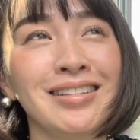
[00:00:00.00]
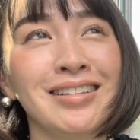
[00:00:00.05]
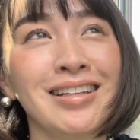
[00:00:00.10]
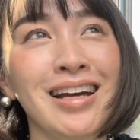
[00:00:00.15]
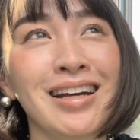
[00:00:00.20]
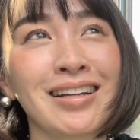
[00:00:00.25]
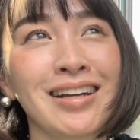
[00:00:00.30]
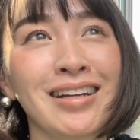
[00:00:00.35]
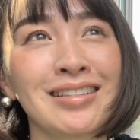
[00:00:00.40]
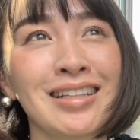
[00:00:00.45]
な
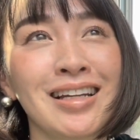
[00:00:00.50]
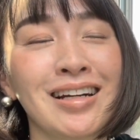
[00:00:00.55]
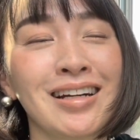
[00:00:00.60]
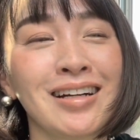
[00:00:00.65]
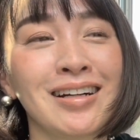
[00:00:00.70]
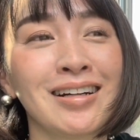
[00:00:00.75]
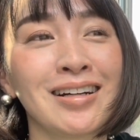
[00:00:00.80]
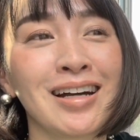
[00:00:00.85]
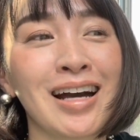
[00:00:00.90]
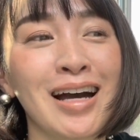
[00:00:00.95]
んか
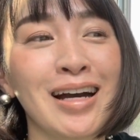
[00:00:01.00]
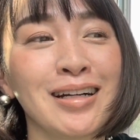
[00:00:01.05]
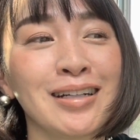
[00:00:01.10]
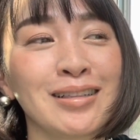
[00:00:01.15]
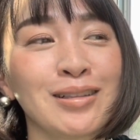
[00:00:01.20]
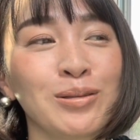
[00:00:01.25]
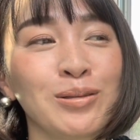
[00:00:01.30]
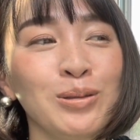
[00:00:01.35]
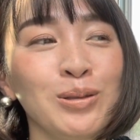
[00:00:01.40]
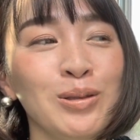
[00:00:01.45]
さ、
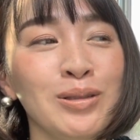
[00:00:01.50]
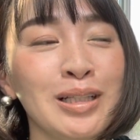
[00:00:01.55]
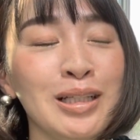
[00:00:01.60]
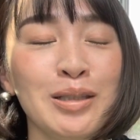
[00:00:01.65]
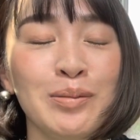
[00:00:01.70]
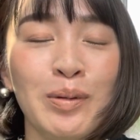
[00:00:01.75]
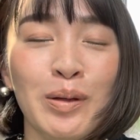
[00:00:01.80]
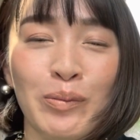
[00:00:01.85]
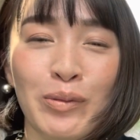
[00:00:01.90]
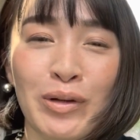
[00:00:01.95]
この
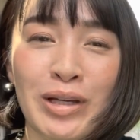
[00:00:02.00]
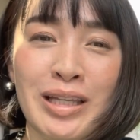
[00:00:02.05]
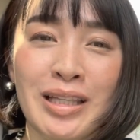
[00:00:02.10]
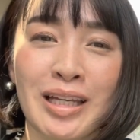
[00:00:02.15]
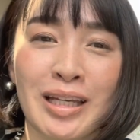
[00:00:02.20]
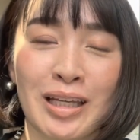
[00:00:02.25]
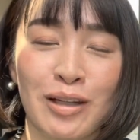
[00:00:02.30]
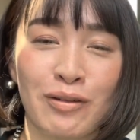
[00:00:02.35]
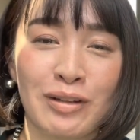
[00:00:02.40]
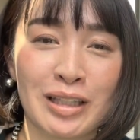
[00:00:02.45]
説明もいいんだ
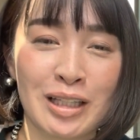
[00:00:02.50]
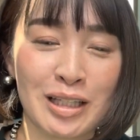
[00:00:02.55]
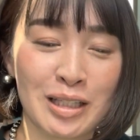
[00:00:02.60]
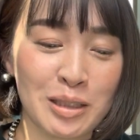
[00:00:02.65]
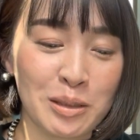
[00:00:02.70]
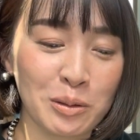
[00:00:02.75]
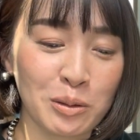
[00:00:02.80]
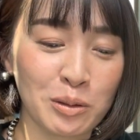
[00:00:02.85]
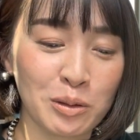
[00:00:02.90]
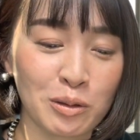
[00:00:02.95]
けど、私
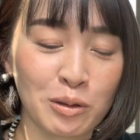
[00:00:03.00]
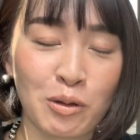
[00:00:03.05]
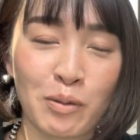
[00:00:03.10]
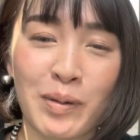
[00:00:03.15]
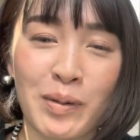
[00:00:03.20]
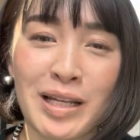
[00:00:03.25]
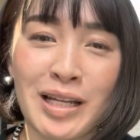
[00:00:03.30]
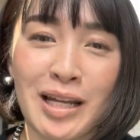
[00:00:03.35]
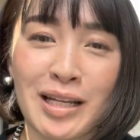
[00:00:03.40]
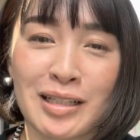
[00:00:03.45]
のこの小
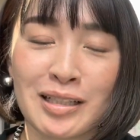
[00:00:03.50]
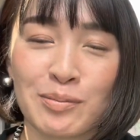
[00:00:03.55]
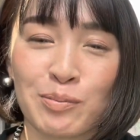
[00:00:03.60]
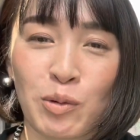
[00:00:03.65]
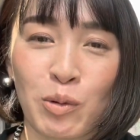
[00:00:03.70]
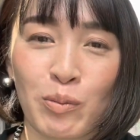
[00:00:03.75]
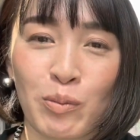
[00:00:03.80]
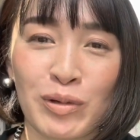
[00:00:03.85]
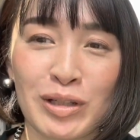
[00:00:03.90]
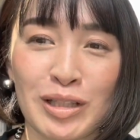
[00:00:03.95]
話
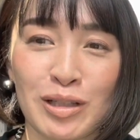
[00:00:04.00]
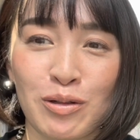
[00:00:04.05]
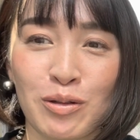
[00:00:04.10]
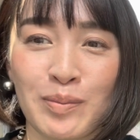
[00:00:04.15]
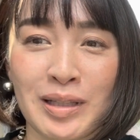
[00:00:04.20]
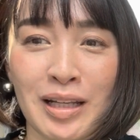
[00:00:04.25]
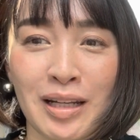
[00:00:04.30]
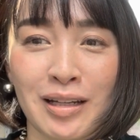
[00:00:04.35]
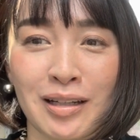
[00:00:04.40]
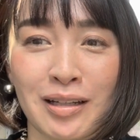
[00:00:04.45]
も面白い
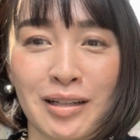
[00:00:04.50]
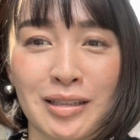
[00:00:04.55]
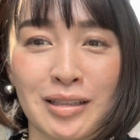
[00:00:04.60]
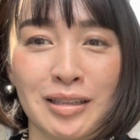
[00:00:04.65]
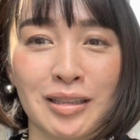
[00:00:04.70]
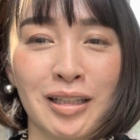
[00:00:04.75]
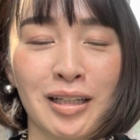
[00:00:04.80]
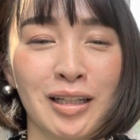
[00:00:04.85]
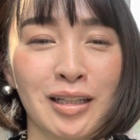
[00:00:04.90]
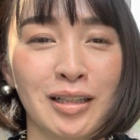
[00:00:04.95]
みたいな感じ
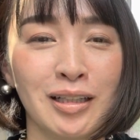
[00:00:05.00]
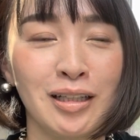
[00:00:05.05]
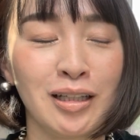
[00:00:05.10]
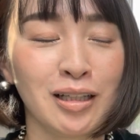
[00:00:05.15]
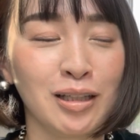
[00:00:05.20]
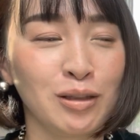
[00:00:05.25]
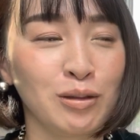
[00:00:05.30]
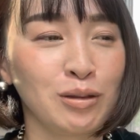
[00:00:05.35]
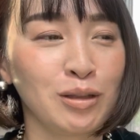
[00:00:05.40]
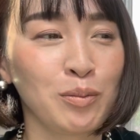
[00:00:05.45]
で
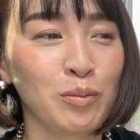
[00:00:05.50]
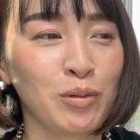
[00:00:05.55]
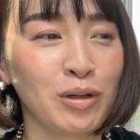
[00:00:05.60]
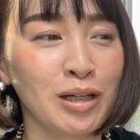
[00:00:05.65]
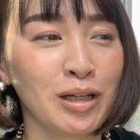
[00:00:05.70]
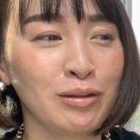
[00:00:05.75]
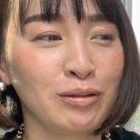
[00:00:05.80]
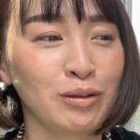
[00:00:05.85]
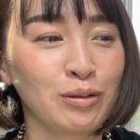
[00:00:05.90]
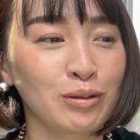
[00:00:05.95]
言っても
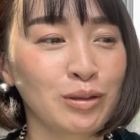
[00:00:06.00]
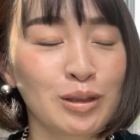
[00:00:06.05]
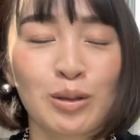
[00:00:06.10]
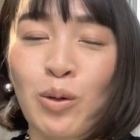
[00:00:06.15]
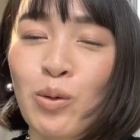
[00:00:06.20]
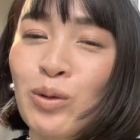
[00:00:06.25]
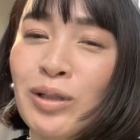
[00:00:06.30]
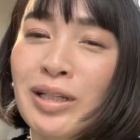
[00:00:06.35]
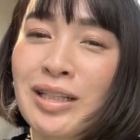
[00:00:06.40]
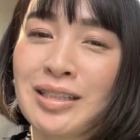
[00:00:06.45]
らうのす
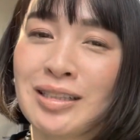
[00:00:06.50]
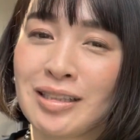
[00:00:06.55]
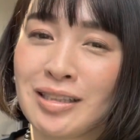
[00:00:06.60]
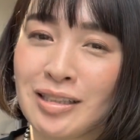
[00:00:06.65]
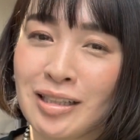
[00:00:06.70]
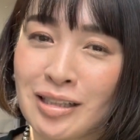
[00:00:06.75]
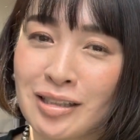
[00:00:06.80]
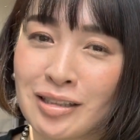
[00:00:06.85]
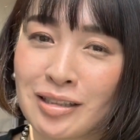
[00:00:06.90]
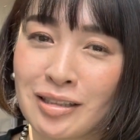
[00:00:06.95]
ごい嬉しい
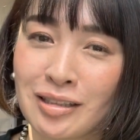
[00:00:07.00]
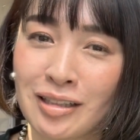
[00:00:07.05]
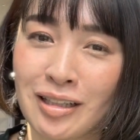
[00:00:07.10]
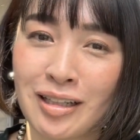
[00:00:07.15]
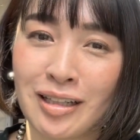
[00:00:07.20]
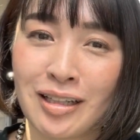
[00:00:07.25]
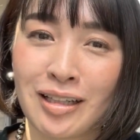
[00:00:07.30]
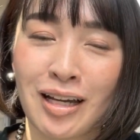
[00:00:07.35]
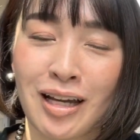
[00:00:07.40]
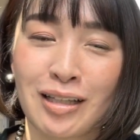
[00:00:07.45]
です。
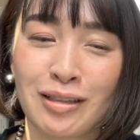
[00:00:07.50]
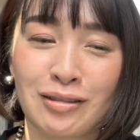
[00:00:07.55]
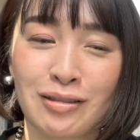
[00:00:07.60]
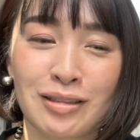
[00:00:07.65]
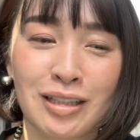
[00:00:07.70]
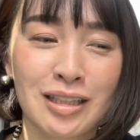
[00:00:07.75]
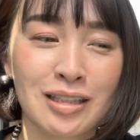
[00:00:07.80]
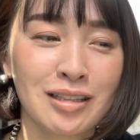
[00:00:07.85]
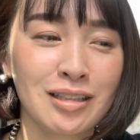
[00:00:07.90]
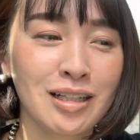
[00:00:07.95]
あの、
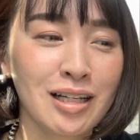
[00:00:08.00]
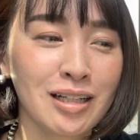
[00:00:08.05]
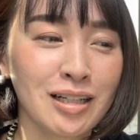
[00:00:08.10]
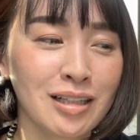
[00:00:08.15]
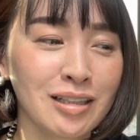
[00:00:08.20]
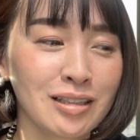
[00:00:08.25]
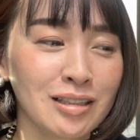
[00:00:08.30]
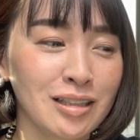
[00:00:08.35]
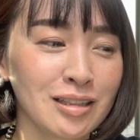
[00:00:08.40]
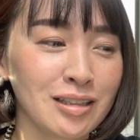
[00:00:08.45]
雑談
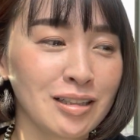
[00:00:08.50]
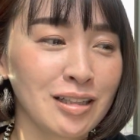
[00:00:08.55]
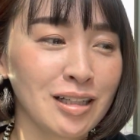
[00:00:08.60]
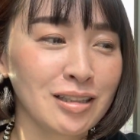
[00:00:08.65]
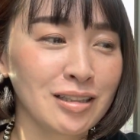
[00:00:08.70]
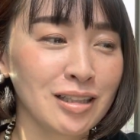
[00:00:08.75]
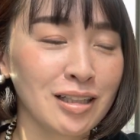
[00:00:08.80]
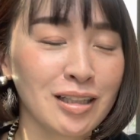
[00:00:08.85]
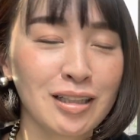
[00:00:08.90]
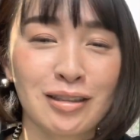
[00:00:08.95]
が雑
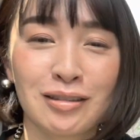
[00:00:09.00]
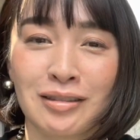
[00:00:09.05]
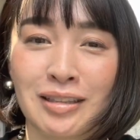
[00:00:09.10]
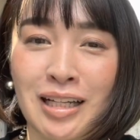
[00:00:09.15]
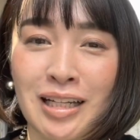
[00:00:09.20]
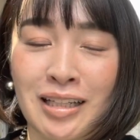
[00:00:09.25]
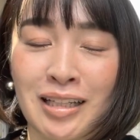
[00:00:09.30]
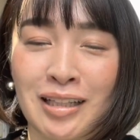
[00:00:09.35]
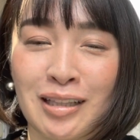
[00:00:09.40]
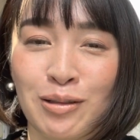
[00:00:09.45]
談じゃなく
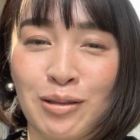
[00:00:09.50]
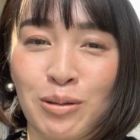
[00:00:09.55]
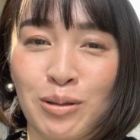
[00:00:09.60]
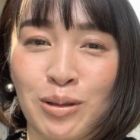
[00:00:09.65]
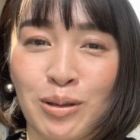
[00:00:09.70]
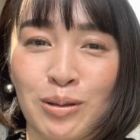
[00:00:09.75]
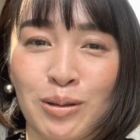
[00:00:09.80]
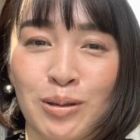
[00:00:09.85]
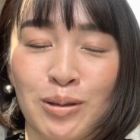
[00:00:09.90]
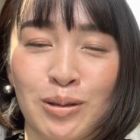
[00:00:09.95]
なり、どん
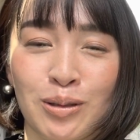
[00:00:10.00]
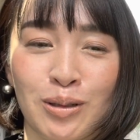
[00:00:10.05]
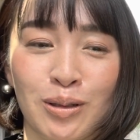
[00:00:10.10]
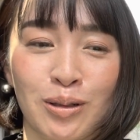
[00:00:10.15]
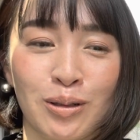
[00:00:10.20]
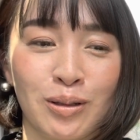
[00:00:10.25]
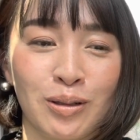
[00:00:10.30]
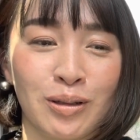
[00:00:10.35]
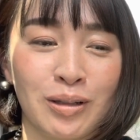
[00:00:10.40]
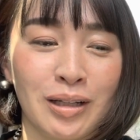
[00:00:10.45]
どんどんど
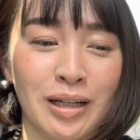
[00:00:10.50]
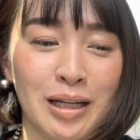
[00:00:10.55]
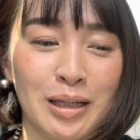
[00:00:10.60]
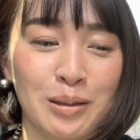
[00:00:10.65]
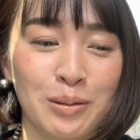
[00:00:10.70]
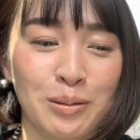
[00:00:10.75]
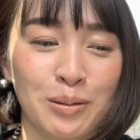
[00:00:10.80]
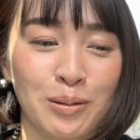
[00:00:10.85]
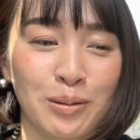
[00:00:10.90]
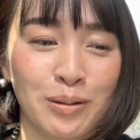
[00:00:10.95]
ん、あ
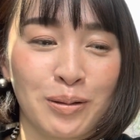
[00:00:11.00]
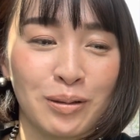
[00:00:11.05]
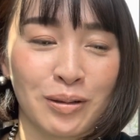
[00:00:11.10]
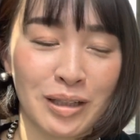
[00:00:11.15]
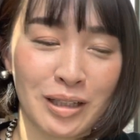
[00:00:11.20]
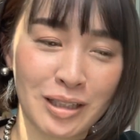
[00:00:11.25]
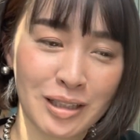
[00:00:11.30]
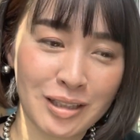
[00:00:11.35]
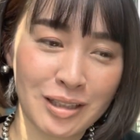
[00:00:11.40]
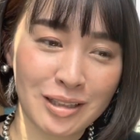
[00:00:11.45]

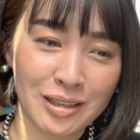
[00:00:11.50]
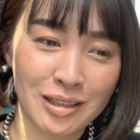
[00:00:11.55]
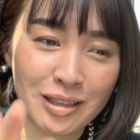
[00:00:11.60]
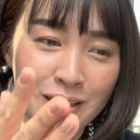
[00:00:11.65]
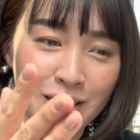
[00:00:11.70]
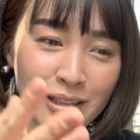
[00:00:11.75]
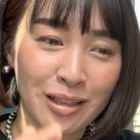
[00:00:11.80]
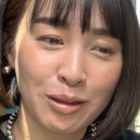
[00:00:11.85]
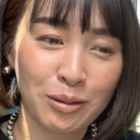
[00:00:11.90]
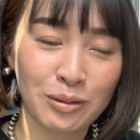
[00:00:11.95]
のー
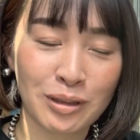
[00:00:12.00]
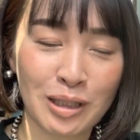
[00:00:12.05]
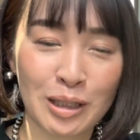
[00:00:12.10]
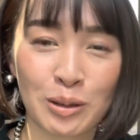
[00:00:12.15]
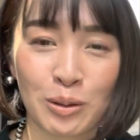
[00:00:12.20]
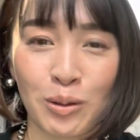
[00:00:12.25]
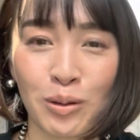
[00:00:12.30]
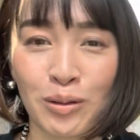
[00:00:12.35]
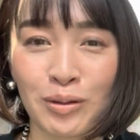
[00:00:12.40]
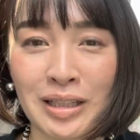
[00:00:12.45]
いろんなと
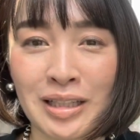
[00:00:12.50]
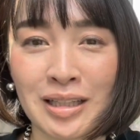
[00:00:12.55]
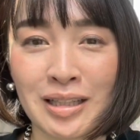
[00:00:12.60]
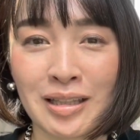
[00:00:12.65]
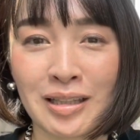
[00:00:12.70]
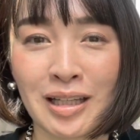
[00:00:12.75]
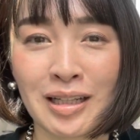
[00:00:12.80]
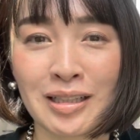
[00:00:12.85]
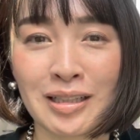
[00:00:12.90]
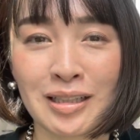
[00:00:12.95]
ころに行っ
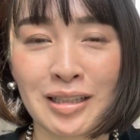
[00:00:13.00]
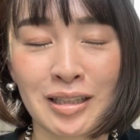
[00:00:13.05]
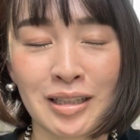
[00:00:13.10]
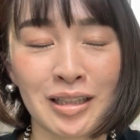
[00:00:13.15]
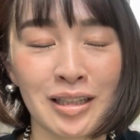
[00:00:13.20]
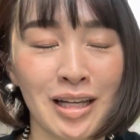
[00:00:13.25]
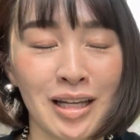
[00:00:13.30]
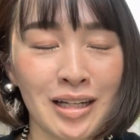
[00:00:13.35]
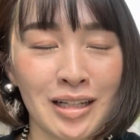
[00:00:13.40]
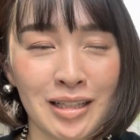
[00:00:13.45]
たり来
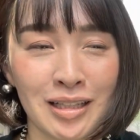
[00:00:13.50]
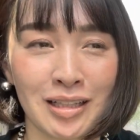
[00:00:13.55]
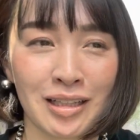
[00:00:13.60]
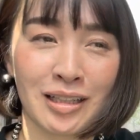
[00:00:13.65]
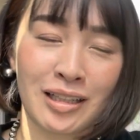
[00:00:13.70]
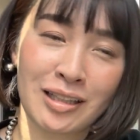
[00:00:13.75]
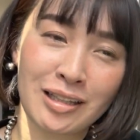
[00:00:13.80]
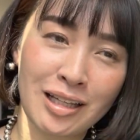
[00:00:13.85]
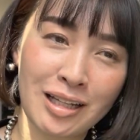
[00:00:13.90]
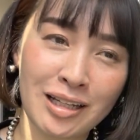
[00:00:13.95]
たり
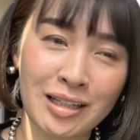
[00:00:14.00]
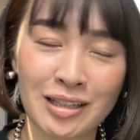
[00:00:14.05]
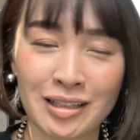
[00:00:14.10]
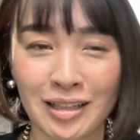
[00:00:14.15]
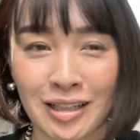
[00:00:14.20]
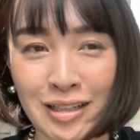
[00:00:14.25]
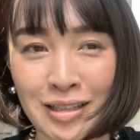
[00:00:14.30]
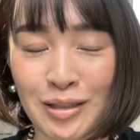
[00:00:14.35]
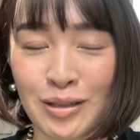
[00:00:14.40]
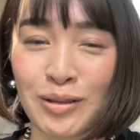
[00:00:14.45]
行ったり来
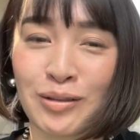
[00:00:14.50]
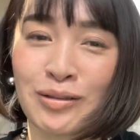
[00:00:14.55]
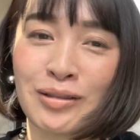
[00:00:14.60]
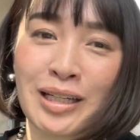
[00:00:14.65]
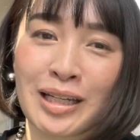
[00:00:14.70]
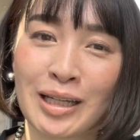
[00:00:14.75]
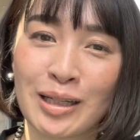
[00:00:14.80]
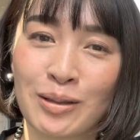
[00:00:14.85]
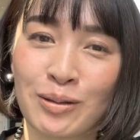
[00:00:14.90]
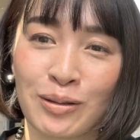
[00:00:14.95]
たりするんだ
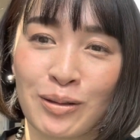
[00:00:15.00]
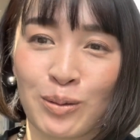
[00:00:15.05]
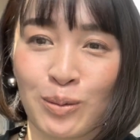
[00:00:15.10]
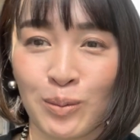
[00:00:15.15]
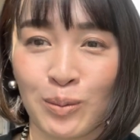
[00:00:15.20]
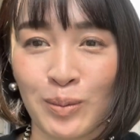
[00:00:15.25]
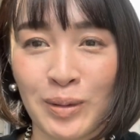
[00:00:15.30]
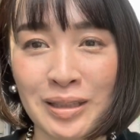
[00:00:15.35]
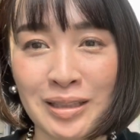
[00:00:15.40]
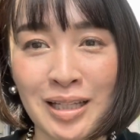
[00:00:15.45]
けど、
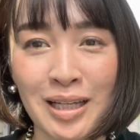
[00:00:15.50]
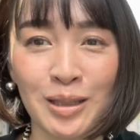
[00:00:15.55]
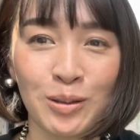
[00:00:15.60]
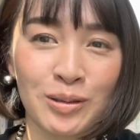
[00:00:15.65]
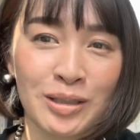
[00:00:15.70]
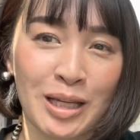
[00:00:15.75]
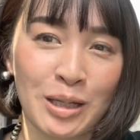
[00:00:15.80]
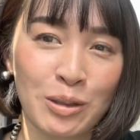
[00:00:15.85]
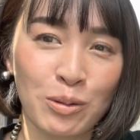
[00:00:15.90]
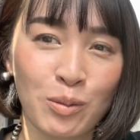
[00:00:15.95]
まあ、ちゃんと
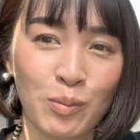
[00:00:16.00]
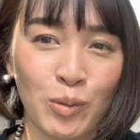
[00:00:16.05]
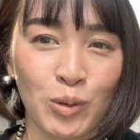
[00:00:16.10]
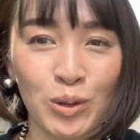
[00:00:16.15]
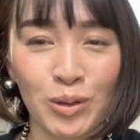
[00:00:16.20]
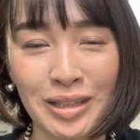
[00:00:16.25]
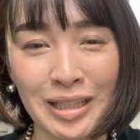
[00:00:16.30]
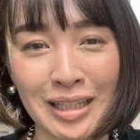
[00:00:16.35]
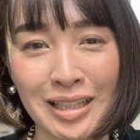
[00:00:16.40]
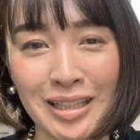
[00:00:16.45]
最後
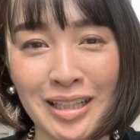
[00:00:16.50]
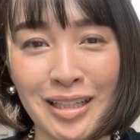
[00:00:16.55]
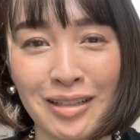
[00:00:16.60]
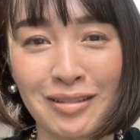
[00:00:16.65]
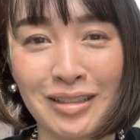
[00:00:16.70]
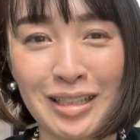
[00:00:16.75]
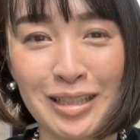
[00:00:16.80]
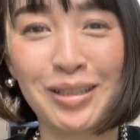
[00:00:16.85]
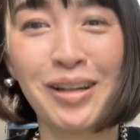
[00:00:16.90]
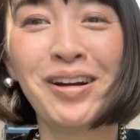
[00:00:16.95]
戻ってきてる
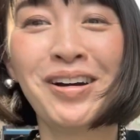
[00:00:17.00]
でしょ